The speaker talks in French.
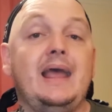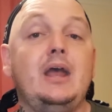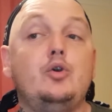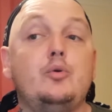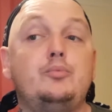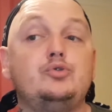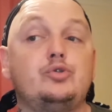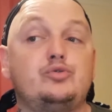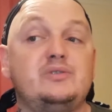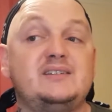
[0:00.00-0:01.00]
et le pousse
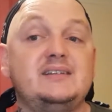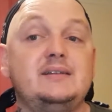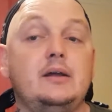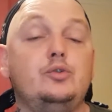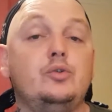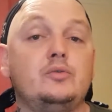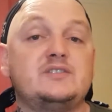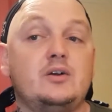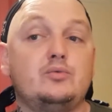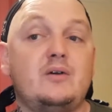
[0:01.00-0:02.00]
au suicide non
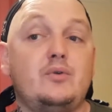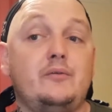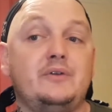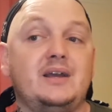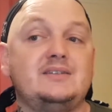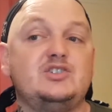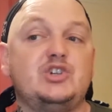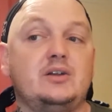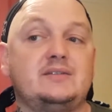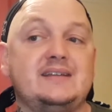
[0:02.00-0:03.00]
sans lui avoir fait
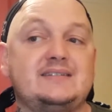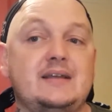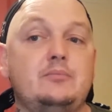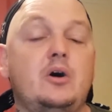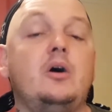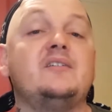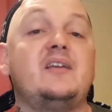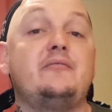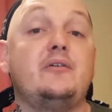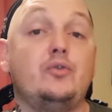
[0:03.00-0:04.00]
rédiger un testament en
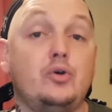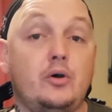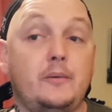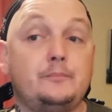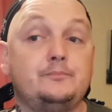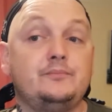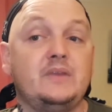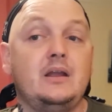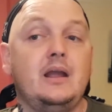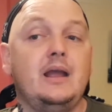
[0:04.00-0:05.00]
sa faveur.
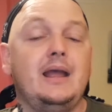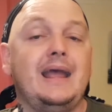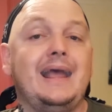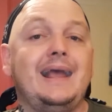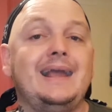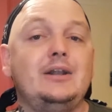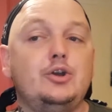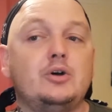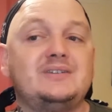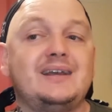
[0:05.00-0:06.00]

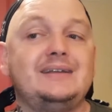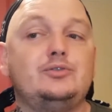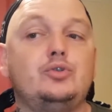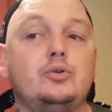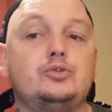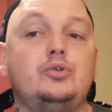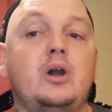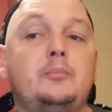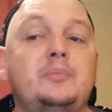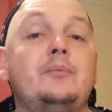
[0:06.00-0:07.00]
Elliot hérite donc de
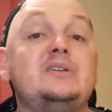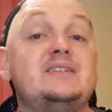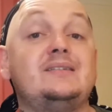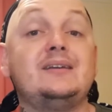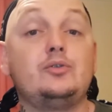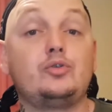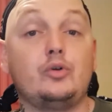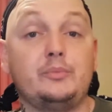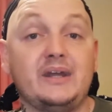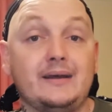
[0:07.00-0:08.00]
l'empire médiatique de
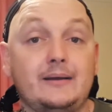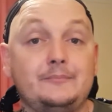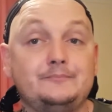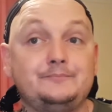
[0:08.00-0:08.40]
son père.